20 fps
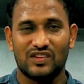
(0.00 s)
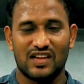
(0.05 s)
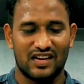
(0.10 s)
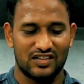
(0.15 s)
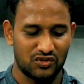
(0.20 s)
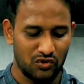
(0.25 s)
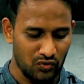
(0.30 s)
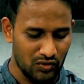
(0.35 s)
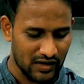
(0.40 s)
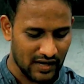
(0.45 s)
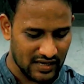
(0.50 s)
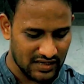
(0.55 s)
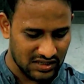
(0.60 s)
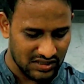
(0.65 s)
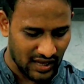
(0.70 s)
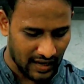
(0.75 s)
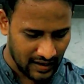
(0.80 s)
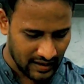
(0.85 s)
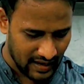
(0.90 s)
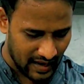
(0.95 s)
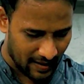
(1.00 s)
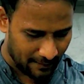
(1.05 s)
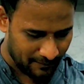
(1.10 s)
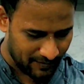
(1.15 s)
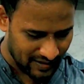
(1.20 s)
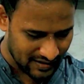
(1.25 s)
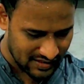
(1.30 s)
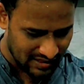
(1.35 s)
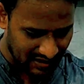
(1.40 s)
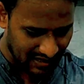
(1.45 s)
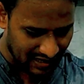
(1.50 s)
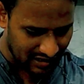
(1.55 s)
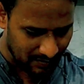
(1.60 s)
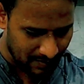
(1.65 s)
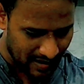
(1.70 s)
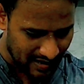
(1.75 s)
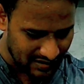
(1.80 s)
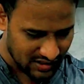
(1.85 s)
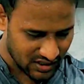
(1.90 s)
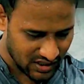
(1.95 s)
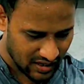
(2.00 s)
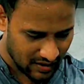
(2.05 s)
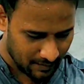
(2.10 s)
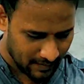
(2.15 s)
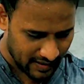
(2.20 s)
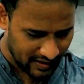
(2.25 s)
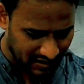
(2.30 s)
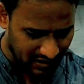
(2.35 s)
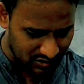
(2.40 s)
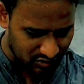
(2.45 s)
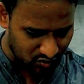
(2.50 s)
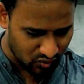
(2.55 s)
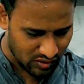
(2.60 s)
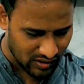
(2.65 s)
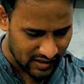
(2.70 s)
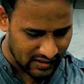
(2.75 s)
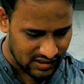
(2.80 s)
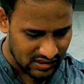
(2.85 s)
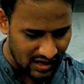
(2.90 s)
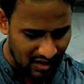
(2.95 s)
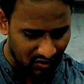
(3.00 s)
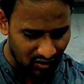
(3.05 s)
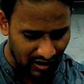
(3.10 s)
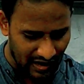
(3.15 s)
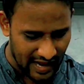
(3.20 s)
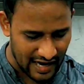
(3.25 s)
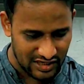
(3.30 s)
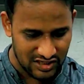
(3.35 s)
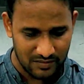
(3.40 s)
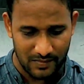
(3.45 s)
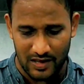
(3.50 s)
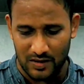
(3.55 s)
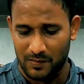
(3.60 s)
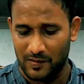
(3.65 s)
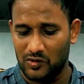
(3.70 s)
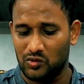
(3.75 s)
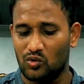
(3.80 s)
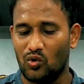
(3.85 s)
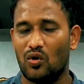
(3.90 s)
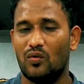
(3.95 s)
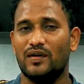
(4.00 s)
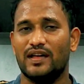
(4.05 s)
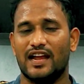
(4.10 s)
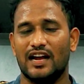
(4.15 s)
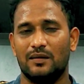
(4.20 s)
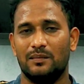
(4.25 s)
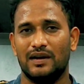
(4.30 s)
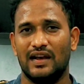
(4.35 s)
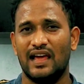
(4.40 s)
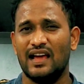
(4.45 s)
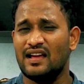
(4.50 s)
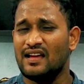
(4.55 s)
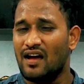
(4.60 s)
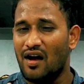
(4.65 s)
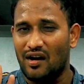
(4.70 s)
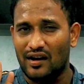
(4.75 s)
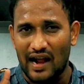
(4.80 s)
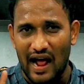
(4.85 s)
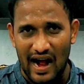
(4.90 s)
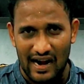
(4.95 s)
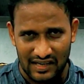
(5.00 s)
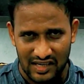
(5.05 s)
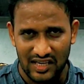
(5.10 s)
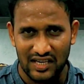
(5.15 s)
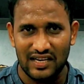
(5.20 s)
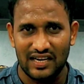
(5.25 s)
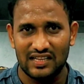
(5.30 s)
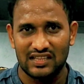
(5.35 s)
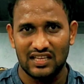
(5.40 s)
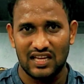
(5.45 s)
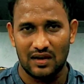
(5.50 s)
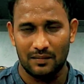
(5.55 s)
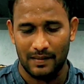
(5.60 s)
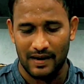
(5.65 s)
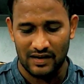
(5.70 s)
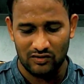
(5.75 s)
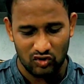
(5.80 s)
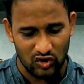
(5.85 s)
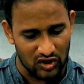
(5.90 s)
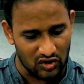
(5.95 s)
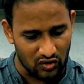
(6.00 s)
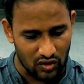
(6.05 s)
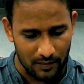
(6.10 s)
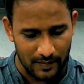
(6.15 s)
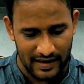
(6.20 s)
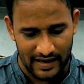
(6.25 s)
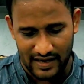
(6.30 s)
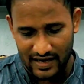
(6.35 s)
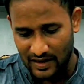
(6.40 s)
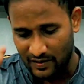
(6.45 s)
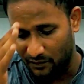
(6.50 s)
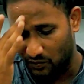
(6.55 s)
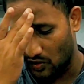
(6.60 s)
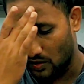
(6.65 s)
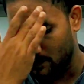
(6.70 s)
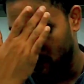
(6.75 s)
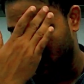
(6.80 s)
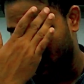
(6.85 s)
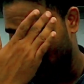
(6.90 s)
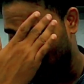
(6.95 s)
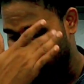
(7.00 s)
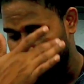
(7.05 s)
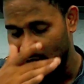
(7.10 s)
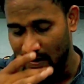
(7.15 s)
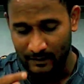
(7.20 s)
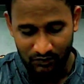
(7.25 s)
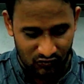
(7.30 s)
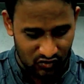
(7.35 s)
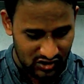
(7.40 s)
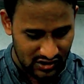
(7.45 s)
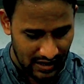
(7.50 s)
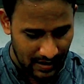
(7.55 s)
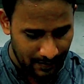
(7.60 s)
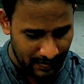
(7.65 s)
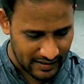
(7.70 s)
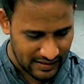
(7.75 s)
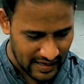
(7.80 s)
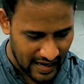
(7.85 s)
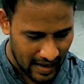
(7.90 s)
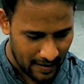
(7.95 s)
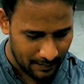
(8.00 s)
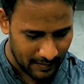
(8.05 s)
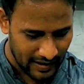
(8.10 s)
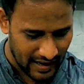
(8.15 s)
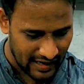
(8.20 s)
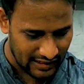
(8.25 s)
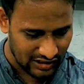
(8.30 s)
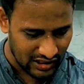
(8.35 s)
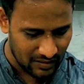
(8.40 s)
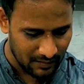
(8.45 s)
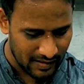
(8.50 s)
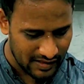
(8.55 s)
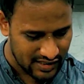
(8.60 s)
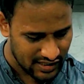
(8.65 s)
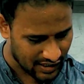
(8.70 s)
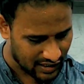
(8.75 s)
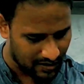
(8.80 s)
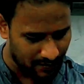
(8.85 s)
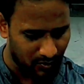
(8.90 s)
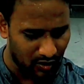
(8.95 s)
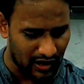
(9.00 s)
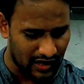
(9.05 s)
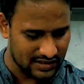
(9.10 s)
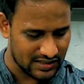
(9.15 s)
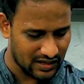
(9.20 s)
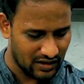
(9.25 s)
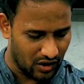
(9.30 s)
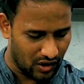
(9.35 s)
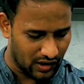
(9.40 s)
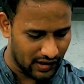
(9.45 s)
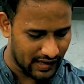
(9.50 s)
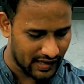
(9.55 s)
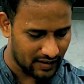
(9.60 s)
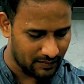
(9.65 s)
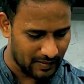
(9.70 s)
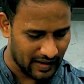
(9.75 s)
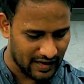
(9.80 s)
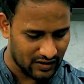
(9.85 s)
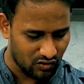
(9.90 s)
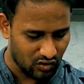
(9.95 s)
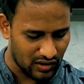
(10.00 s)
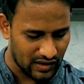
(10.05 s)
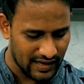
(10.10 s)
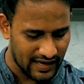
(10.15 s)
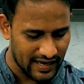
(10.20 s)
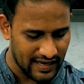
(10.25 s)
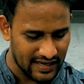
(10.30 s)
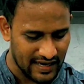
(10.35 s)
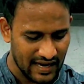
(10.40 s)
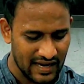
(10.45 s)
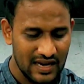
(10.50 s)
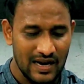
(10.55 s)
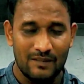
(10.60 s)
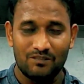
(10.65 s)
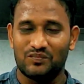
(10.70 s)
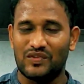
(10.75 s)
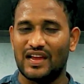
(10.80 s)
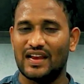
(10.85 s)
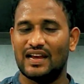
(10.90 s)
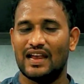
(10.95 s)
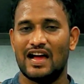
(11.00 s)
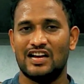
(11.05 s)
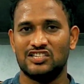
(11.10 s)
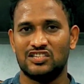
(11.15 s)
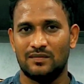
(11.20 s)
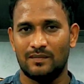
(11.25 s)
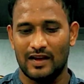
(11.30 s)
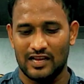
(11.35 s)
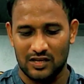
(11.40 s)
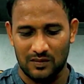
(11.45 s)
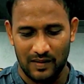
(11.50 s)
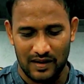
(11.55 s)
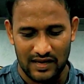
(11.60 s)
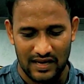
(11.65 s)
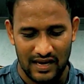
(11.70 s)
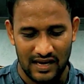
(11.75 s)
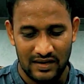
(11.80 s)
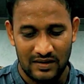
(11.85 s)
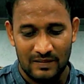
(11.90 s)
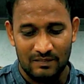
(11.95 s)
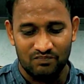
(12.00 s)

कसुन रजिता काफी अच्छे गेंदबाजी की भाई रजिता पर लास्ट मैच में दो विकेट मिला और आठवीं रन दी है भाई इनको मैंने कंफर्म कर ली उसके बाद यहाँ पर आते हैं भाई सकीबुल हसन ऑलरेडी मैं इनको ले लिया लेकिन लास्ट मैच में ये